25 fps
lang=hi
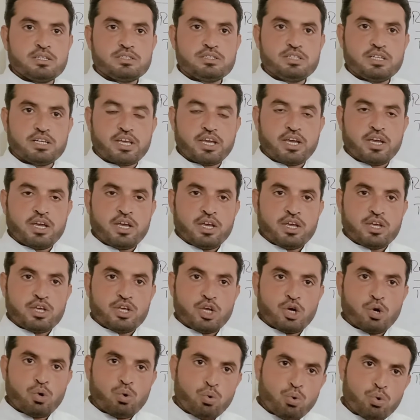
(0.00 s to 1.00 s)
ठीक है
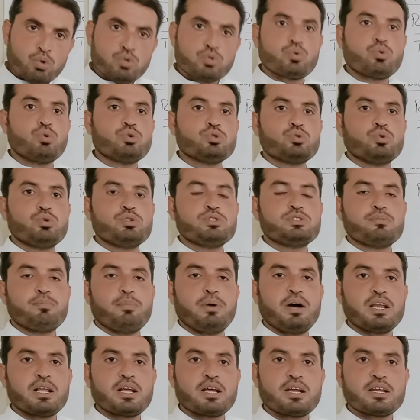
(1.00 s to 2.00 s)
ये खुद को जो
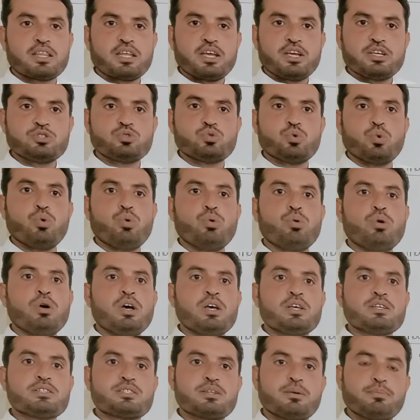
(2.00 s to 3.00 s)
इस्तेमाल करते हैं जो
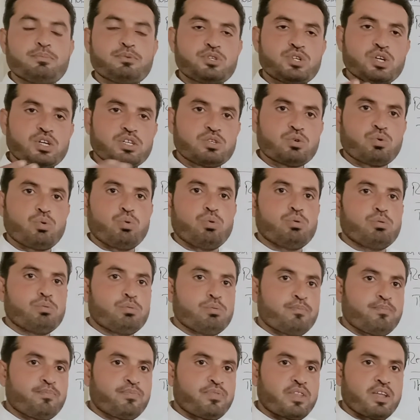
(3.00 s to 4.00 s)
सब्जेक्ट को
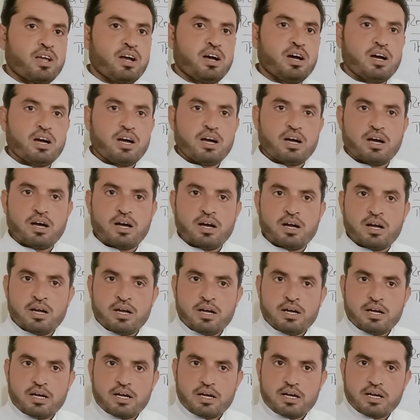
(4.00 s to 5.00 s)

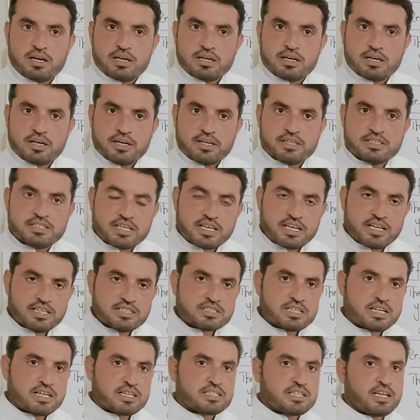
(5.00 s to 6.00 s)
इंडिकेट
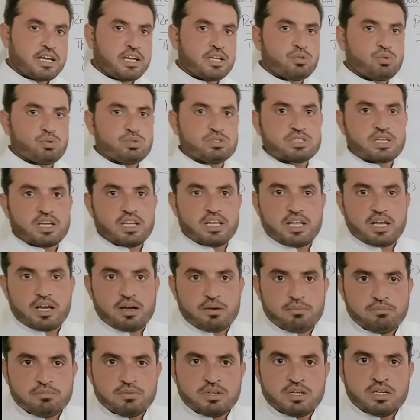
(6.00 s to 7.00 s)
करता है तो इसके लिए
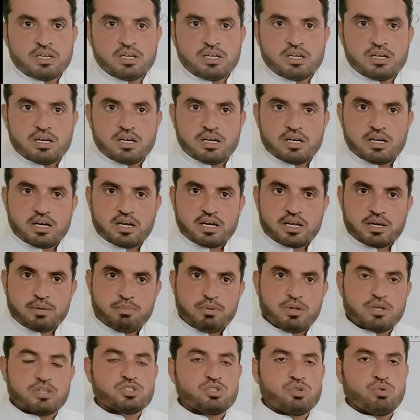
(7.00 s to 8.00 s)
हम
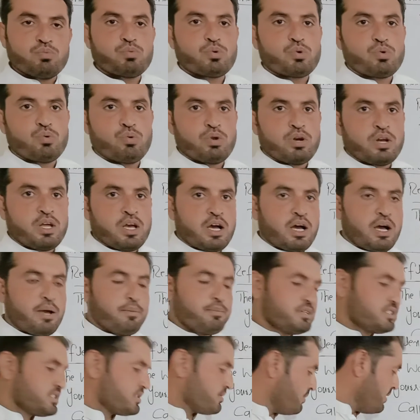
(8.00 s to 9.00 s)
रिफ्लेक्सिव प्रोनाउन हम
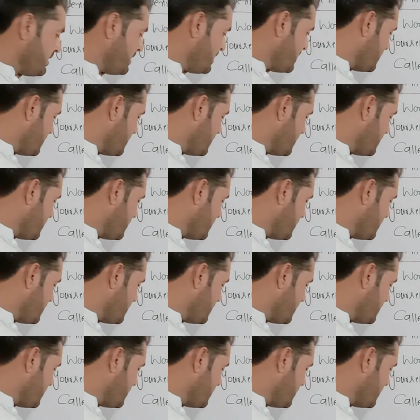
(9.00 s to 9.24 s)
इस्तेमाल